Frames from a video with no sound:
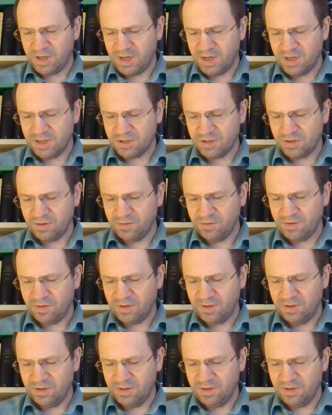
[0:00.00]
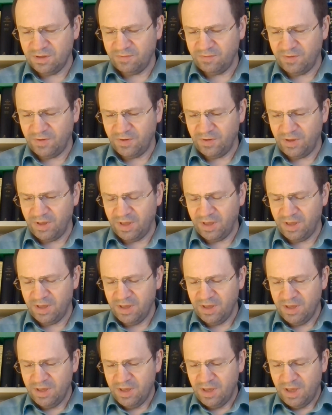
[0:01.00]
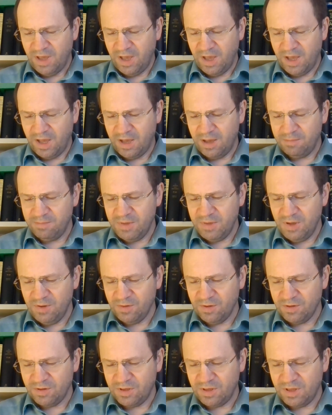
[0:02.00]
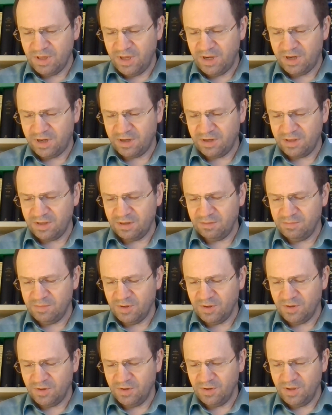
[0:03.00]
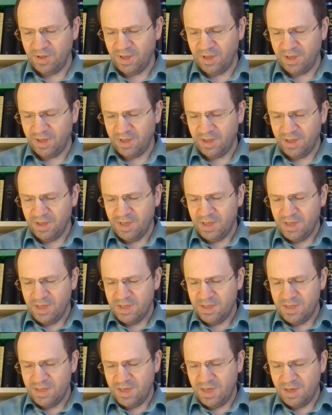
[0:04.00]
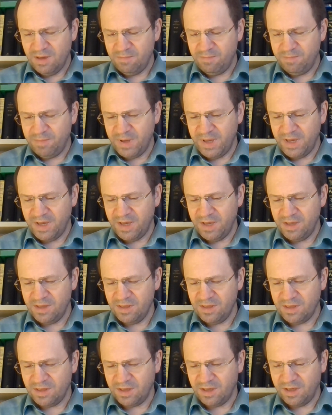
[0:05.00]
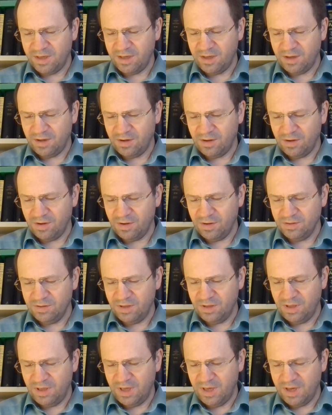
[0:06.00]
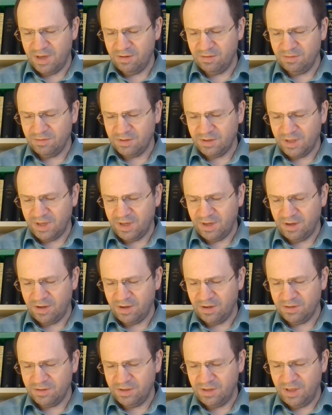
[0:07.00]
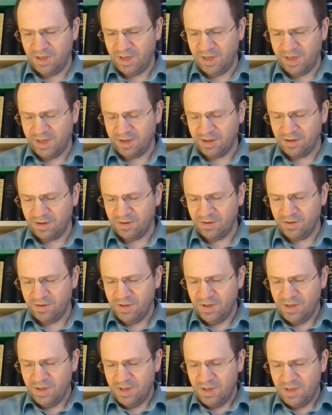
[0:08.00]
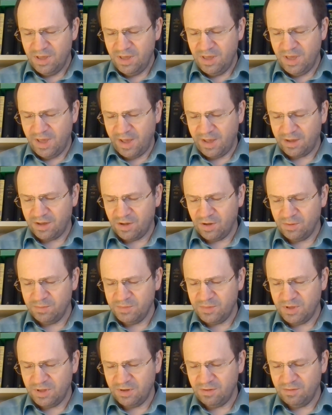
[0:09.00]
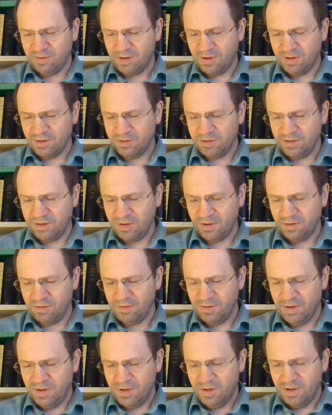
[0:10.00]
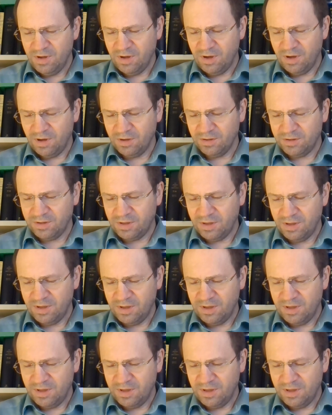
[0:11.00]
karzą syny swoje, a miłosierdzie moje nie będzie odjęte od niego, jaką cię odjął od